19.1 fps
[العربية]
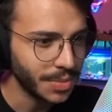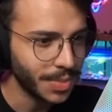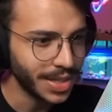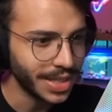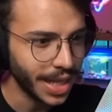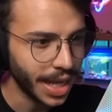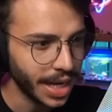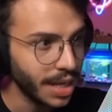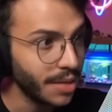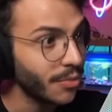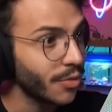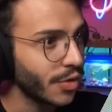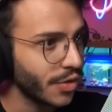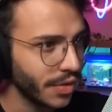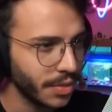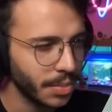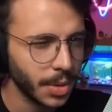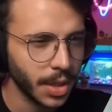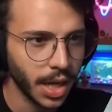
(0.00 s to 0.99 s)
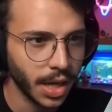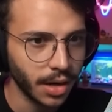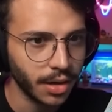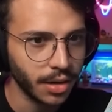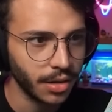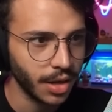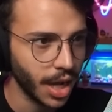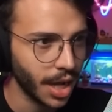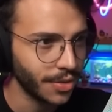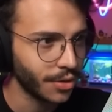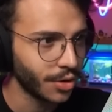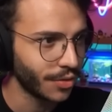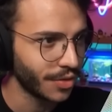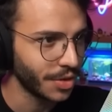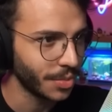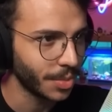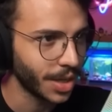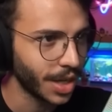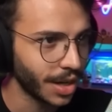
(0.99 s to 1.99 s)
آه، بس حليب وفي بقر لاحظت انه
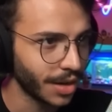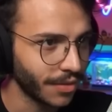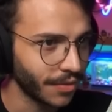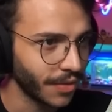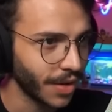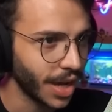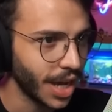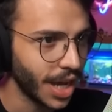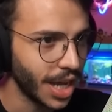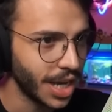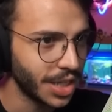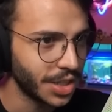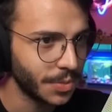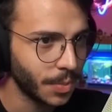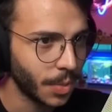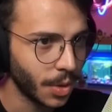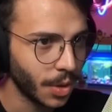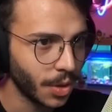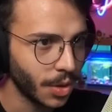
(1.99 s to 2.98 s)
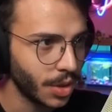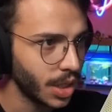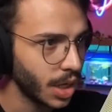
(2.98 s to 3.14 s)
في بقر فالسبون